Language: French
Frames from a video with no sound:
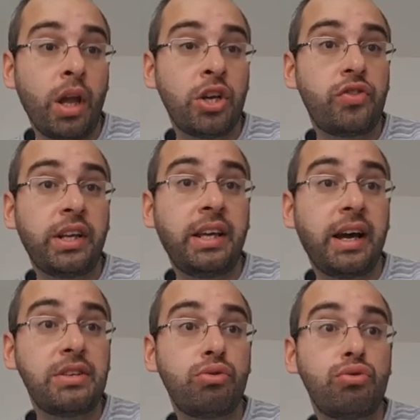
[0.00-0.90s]
un cheval qui
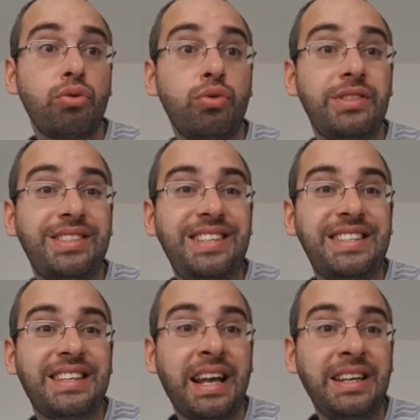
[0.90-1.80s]
reste sur une
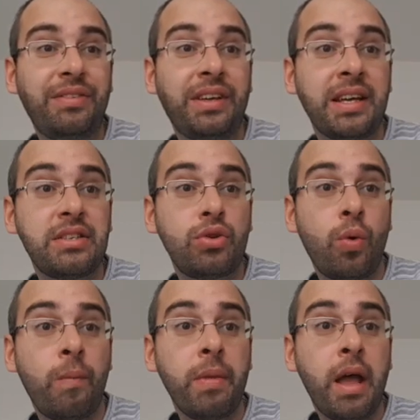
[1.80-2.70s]

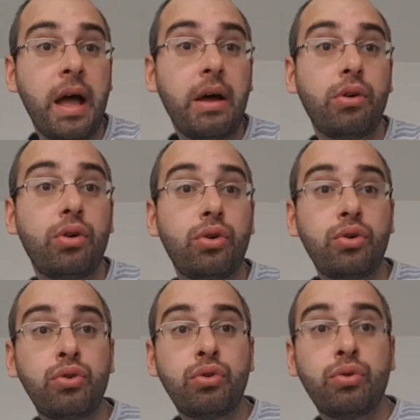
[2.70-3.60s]
disqualification
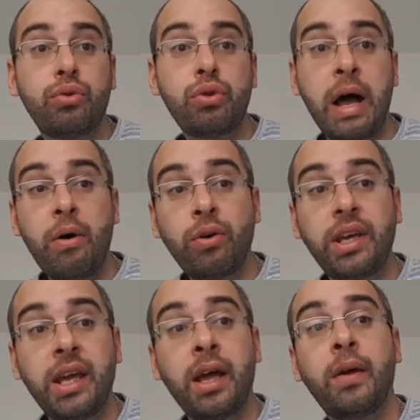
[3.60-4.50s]
euh, à
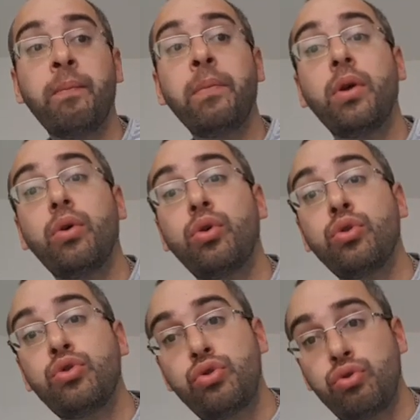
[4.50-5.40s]
Anguin
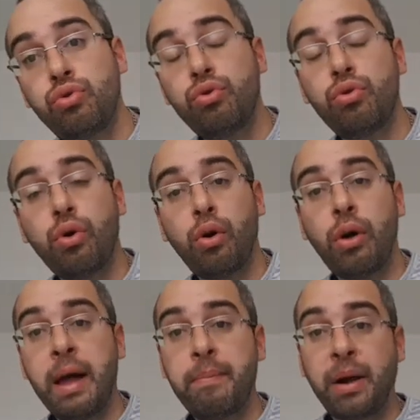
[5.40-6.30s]
euh,
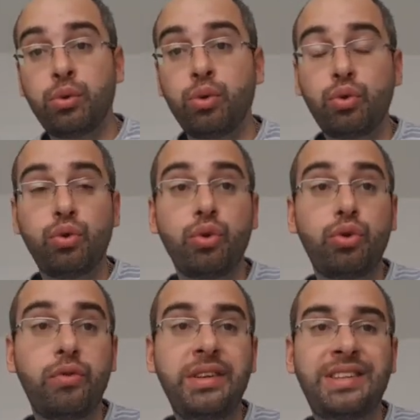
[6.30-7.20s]
sur un parcours
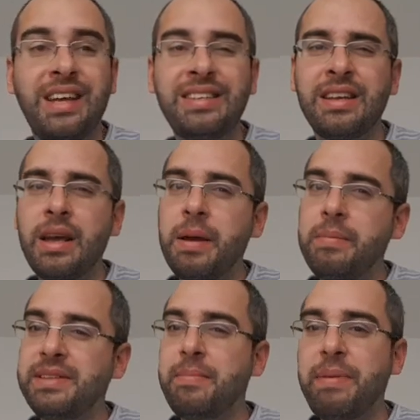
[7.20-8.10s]
de, vitesse,
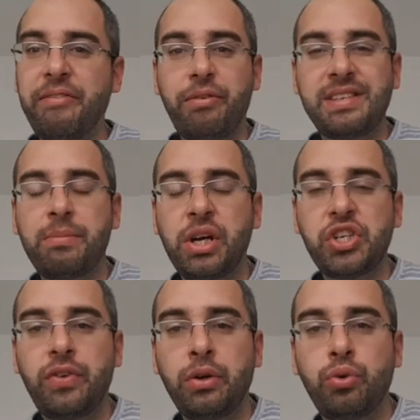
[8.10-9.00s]
mais c'est pas forcément un
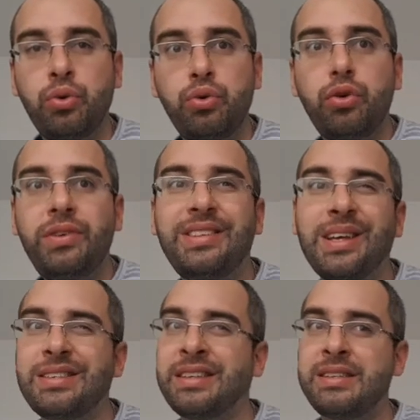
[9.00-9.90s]
cheval de,
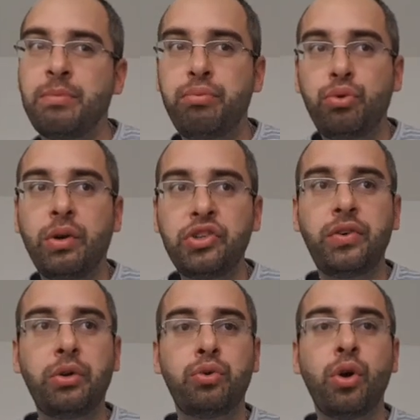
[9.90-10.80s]
vitesse, hein. c'est plutôt un
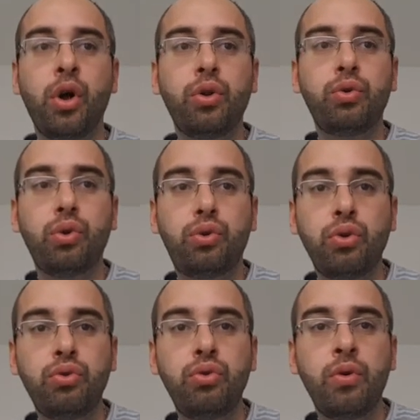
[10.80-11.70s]
cheval de, de
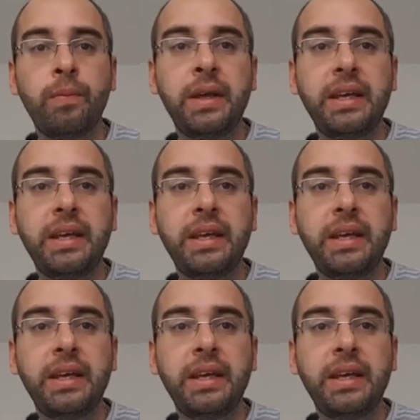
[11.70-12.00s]
tenue